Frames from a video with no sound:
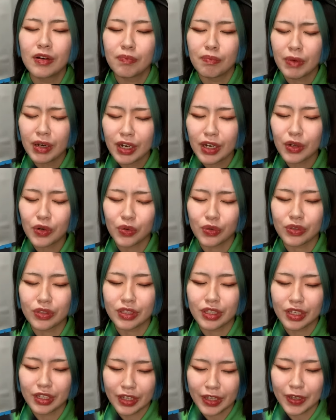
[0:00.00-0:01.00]
マカロンっ
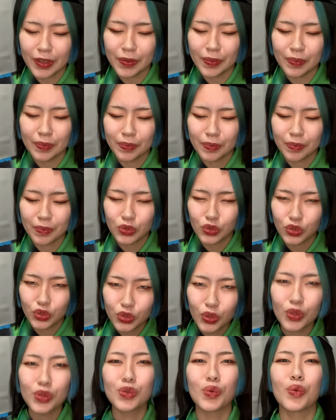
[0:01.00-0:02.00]
てね
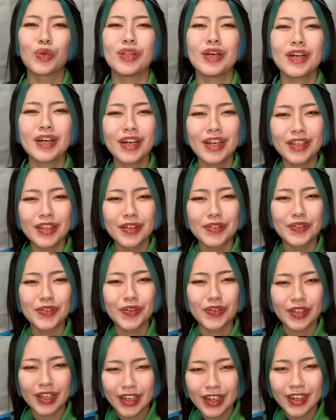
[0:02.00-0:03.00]
ちょっとお高いんです
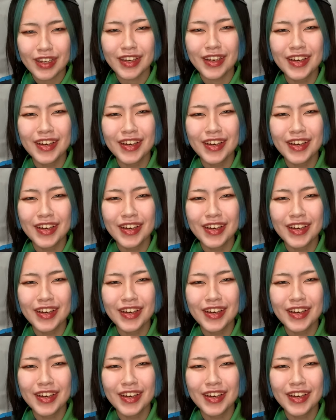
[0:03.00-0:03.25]
よね